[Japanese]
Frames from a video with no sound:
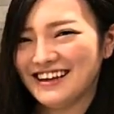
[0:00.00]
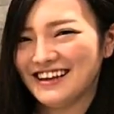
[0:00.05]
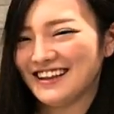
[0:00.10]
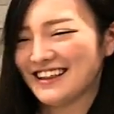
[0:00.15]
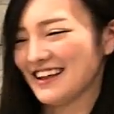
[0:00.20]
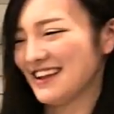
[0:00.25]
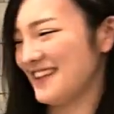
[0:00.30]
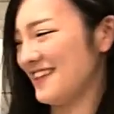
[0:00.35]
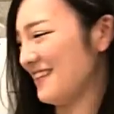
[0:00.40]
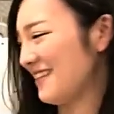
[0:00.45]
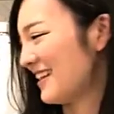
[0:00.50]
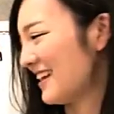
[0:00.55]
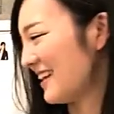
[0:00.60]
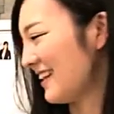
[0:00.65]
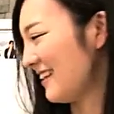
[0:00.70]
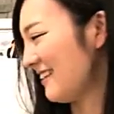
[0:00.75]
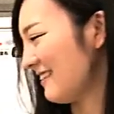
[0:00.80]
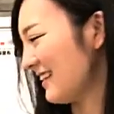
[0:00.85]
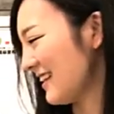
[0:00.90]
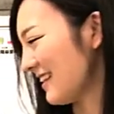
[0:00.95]
2017
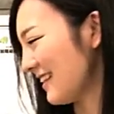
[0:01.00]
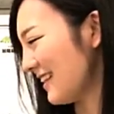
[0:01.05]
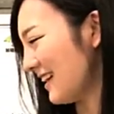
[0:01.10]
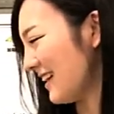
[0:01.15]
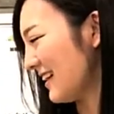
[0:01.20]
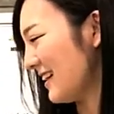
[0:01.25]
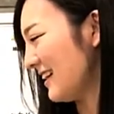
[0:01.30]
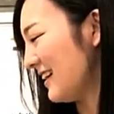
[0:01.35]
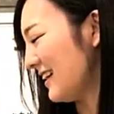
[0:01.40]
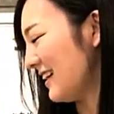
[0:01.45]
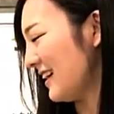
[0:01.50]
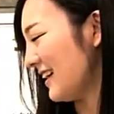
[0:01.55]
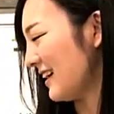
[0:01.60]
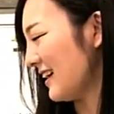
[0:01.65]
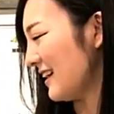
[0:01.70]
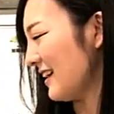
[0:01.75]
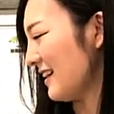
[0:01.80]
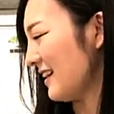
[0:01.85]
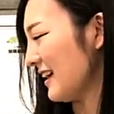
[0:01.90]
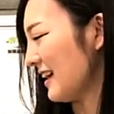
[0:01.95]
年はですね、
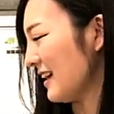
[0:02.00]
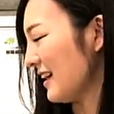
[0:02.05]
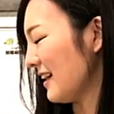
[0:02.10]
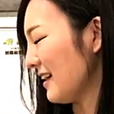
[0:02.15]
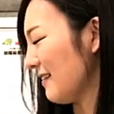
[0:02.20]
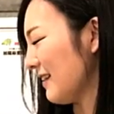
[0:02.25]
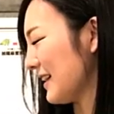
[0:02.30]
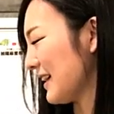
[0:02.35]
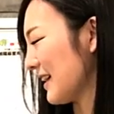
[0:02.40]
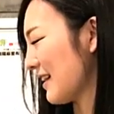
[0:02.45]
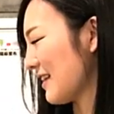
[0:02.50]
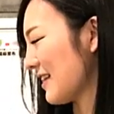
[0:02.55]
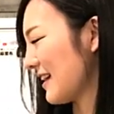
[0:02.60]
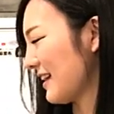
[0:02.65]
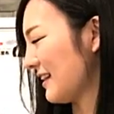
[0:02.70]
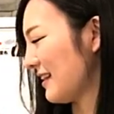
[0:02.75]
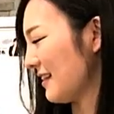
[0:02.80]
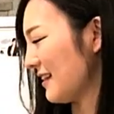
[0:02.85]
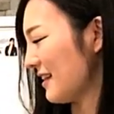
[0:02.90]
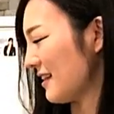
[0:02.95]
えー、私
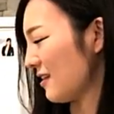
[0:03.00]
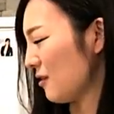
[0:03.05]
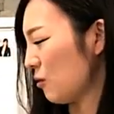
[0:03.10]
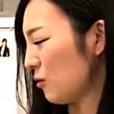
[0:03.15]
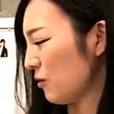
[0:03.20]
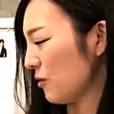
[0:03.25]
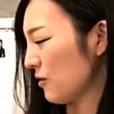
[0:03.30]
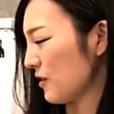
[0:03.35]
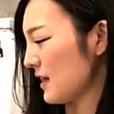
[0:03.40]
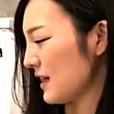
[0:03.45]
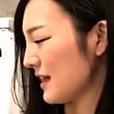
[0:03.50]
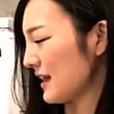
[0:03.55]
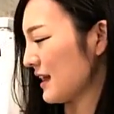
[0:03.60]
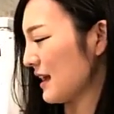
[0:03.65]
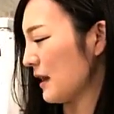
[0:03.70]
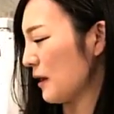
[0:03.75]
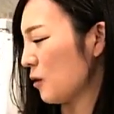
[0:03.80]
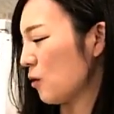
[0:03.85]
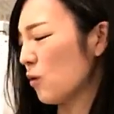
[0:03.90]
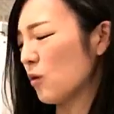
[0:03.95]
がですね司法書士試
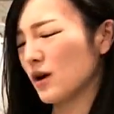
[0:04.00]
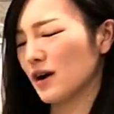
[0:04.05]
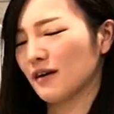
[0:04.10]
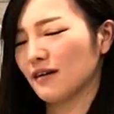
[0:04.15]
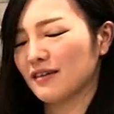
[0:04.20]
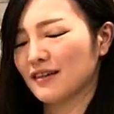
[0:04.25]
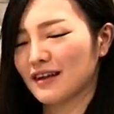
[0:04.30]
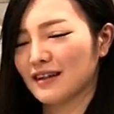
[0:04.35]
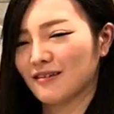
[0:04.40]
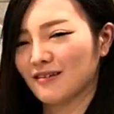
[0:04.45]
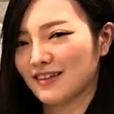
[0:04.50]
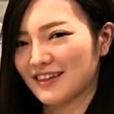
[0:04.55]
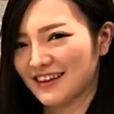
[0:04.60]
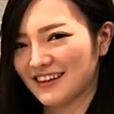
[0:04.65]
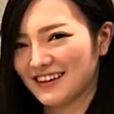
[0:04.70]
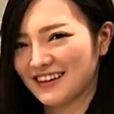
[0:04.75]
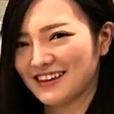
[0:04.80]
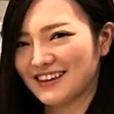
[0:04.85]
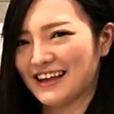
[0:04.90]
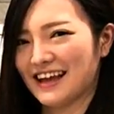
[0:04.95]
験に合格した
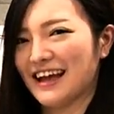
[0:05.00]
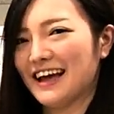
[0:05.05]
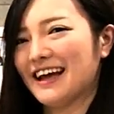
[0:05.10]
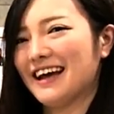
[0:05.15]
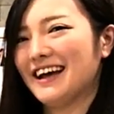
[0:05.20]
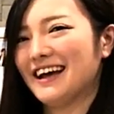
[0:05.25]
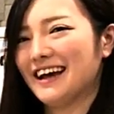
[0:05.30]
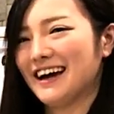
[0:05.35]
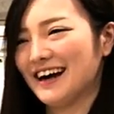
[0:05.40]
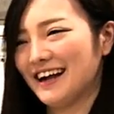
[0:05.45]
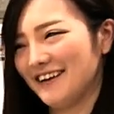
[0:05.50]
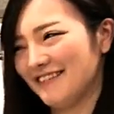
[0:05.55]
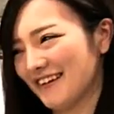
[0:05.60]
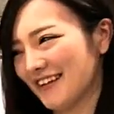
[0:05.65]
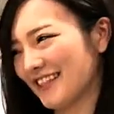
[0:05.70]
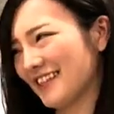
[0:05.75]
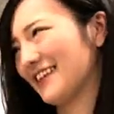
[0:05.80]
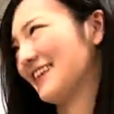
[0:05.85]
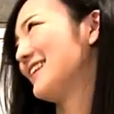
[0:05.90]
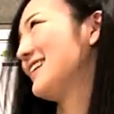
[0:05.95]
年であり
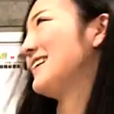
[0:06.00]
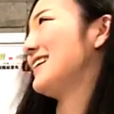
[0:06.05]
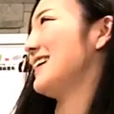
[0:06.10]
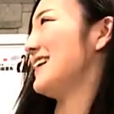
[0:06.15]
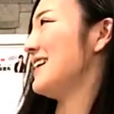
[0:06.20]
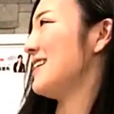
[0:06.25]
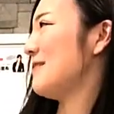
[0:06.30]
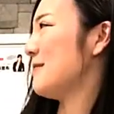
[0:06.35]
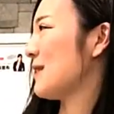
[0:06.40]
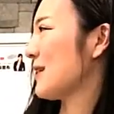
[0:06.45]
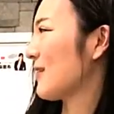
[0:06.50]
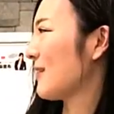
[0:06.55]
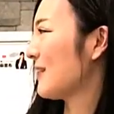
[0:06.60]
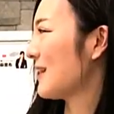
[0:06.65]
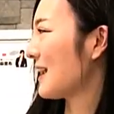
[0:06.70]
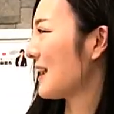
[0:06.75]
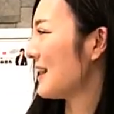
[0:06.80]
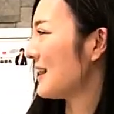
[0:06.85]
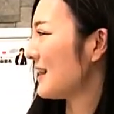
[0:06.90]
ます、えー、まあそんな